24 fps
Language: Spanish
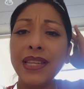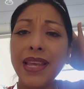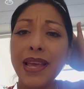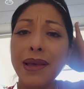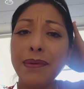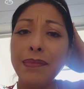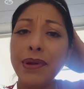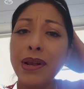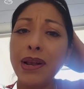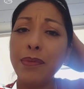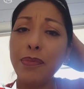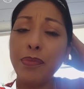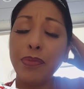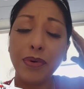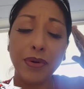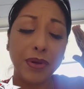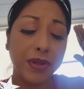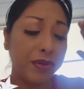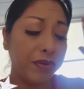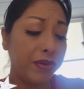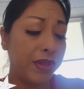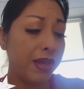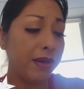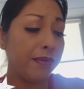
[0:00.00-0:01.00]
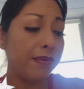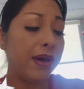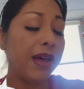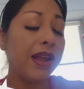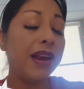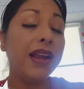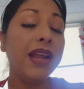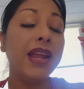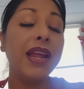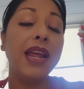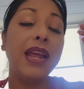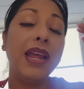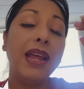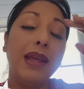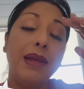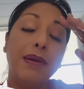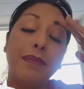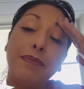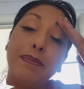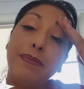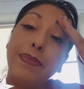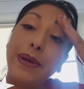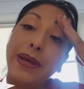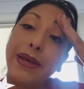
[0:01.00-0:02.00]
ya me la puedo llevar.
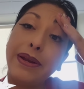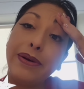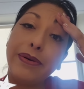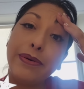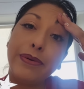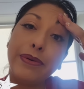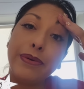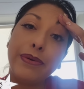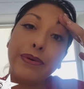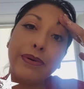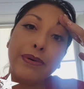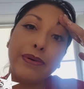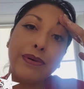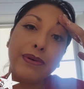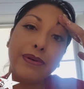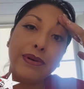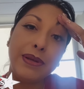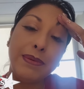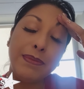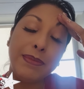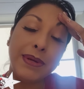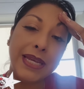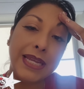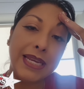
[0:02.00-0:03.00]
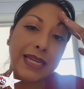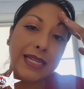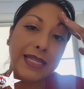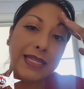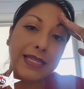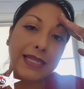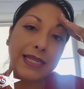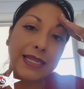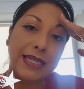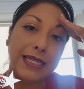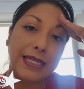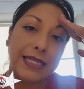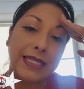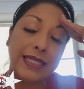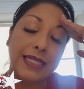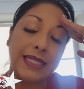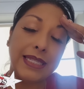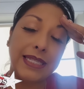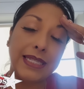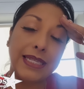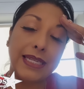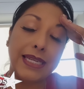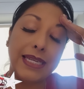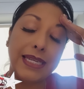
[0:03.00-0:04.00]
Pero imagínense
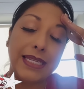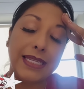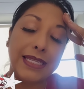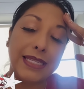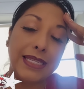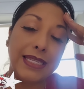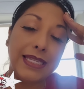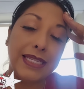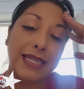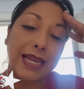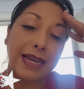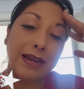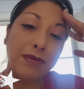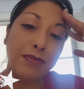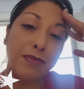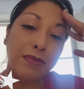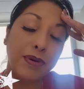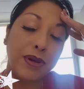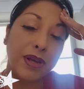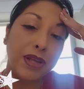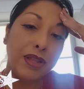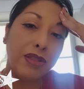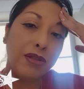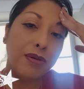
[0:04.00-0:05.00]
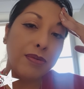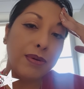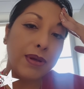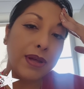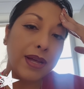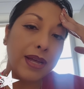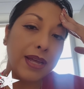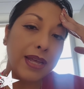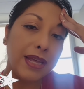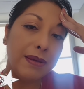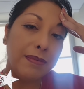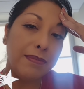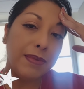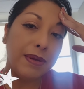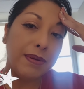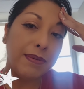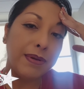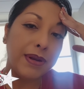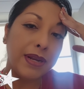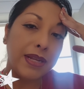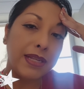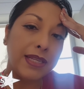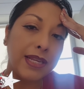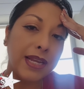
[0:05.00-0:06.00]
que si sale un poquito baja y me
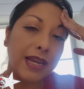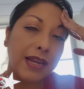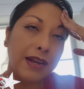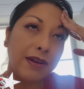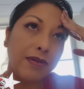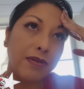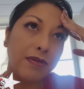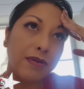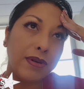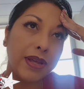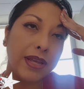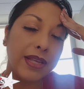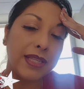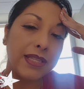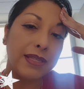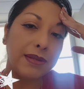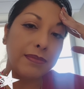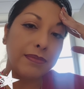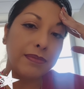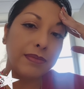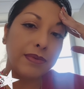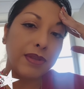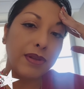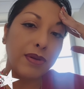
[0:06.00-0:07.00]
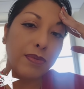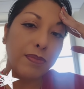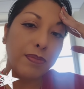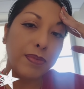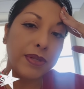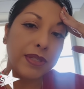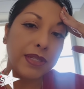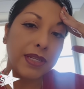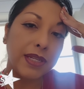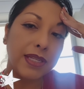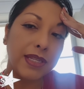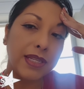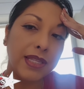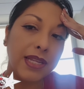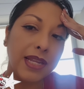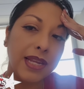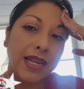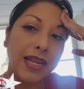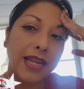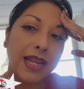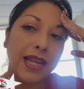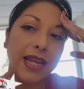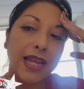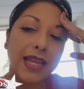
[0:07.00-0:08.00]
van a salir con que no, pues que se
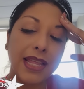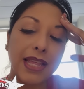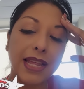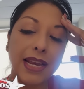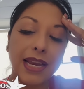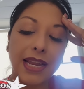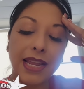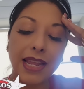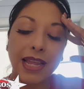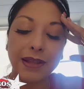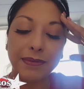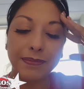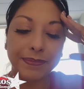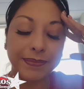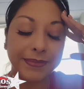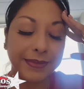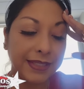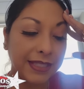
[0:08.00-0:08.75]
tiene que quedar ella.